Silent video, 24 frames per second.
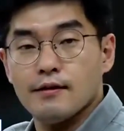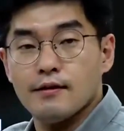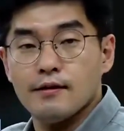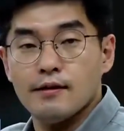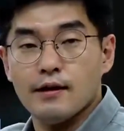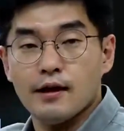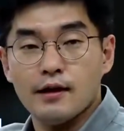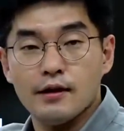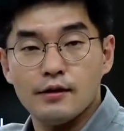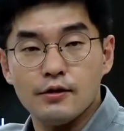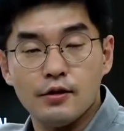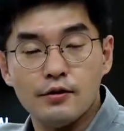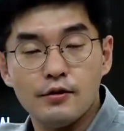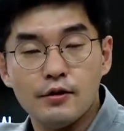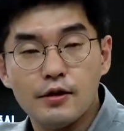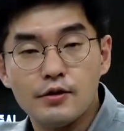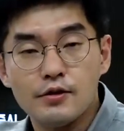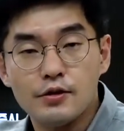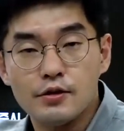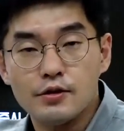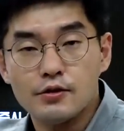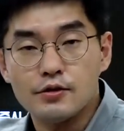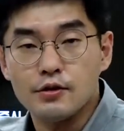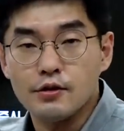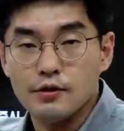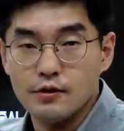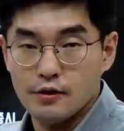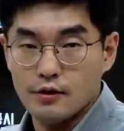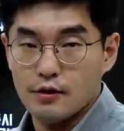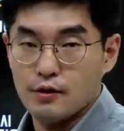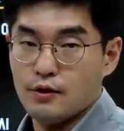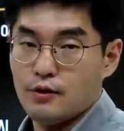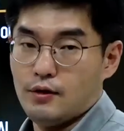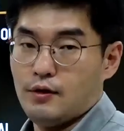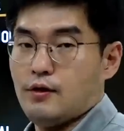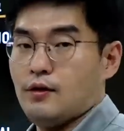약간 현대적이죠.
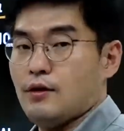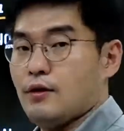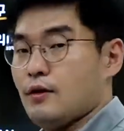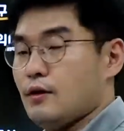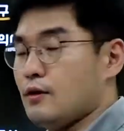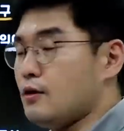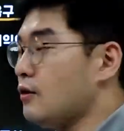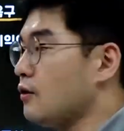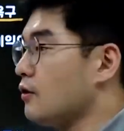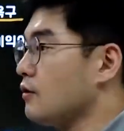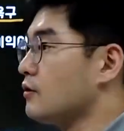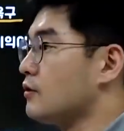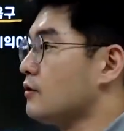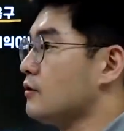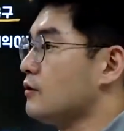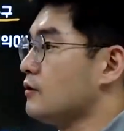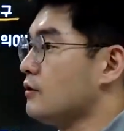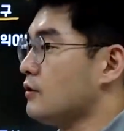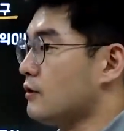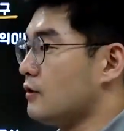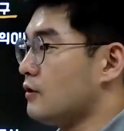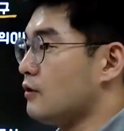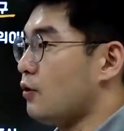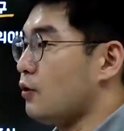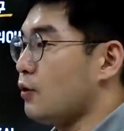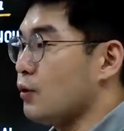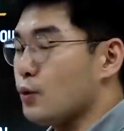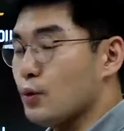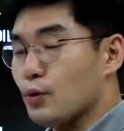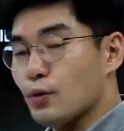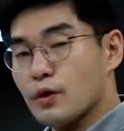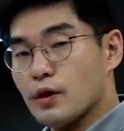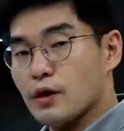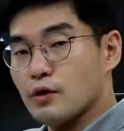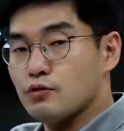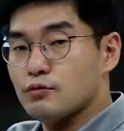이런 것들 어,
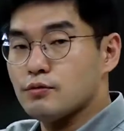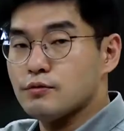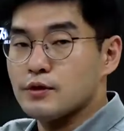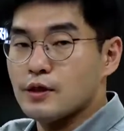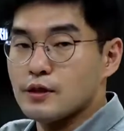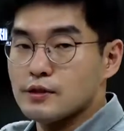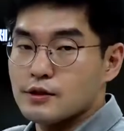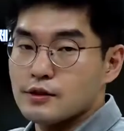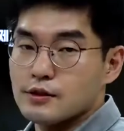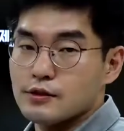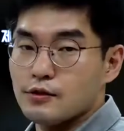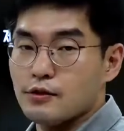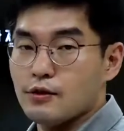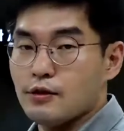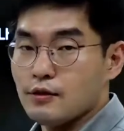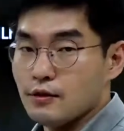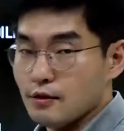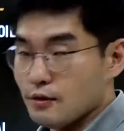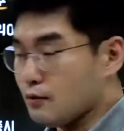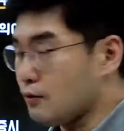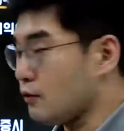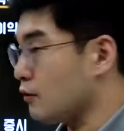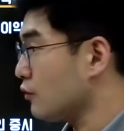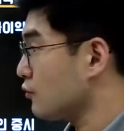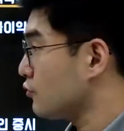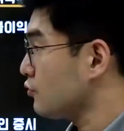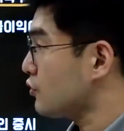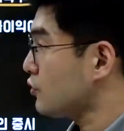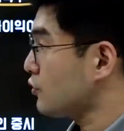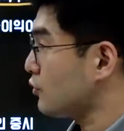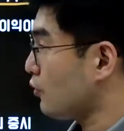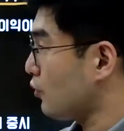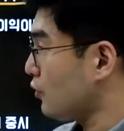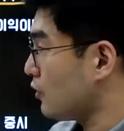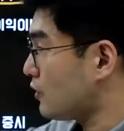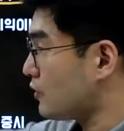이렇게 구분하시는 거
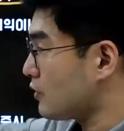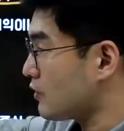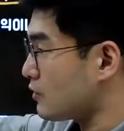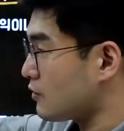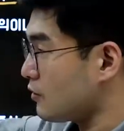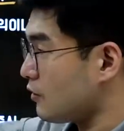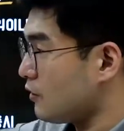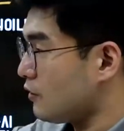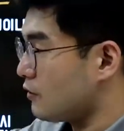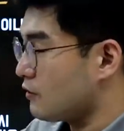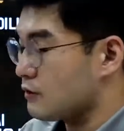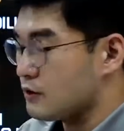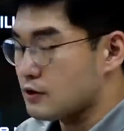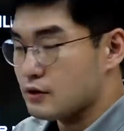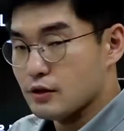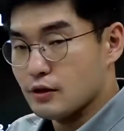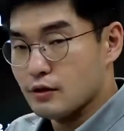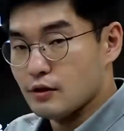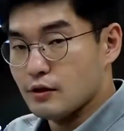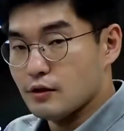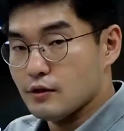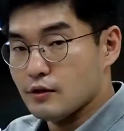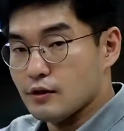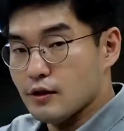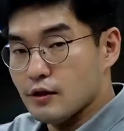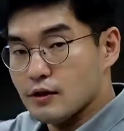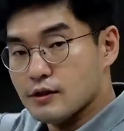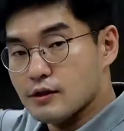외워두시고 이 특정 있잖아요.